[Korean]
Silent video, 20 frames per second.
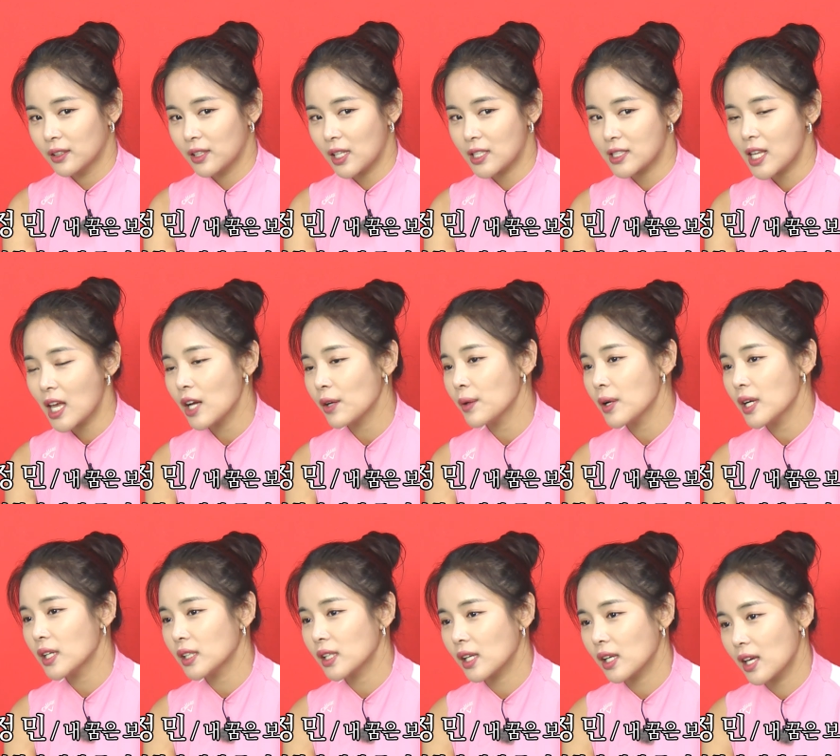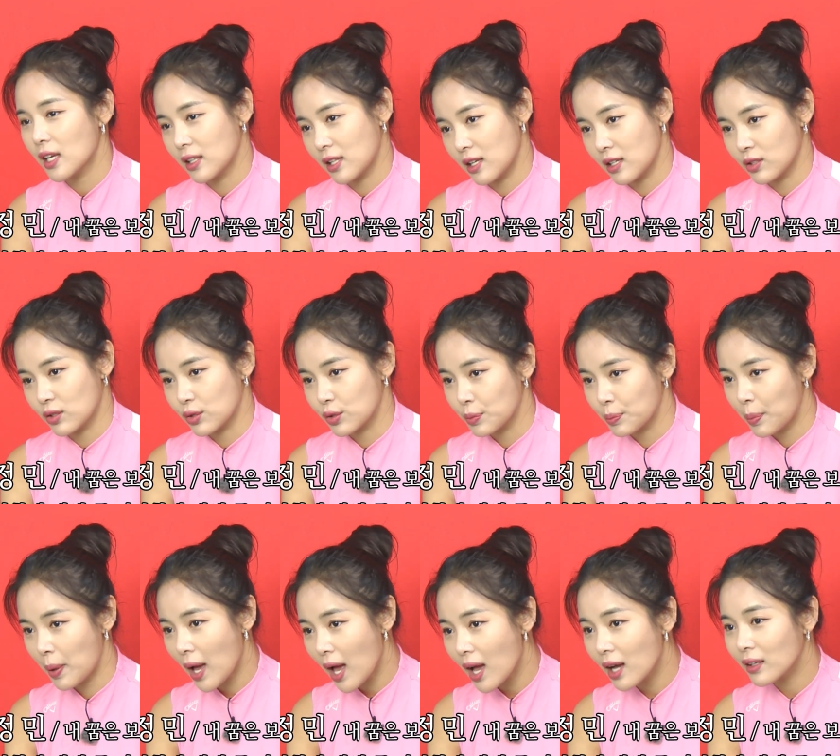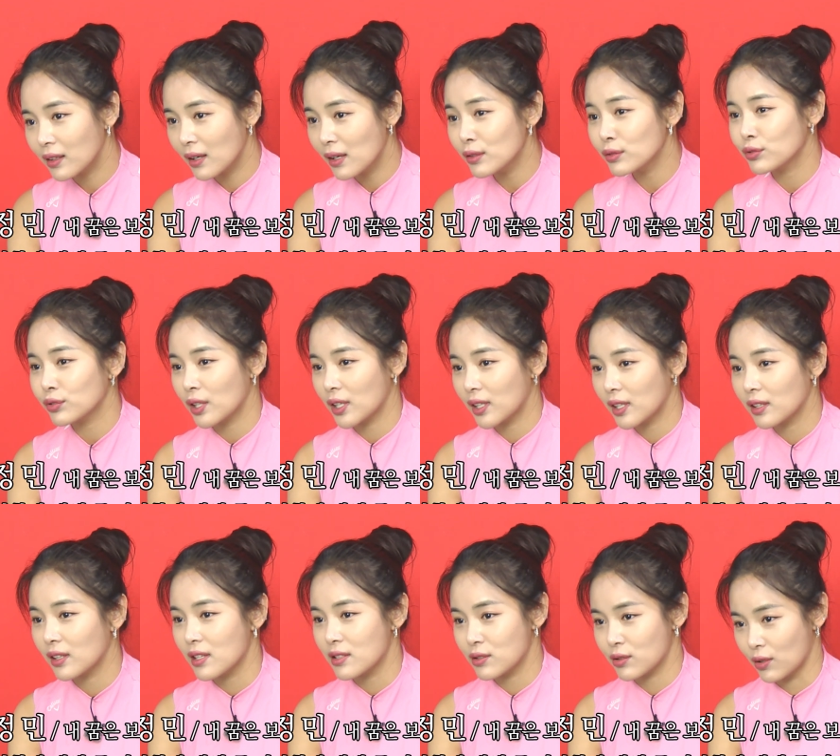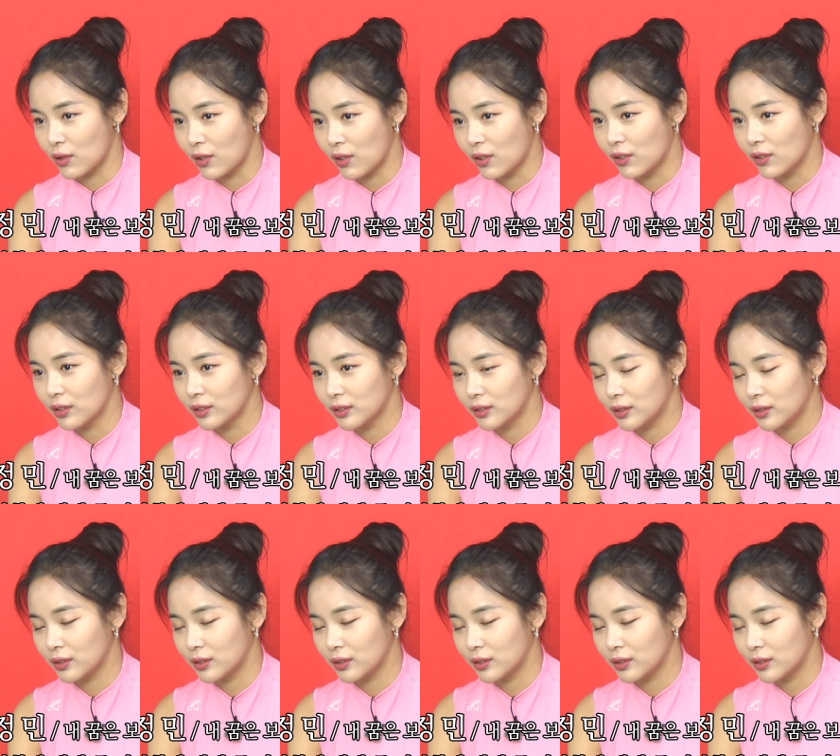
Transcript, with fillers: 내 상황에 대해서 좀 파악을 할 수가 있게 됐어요.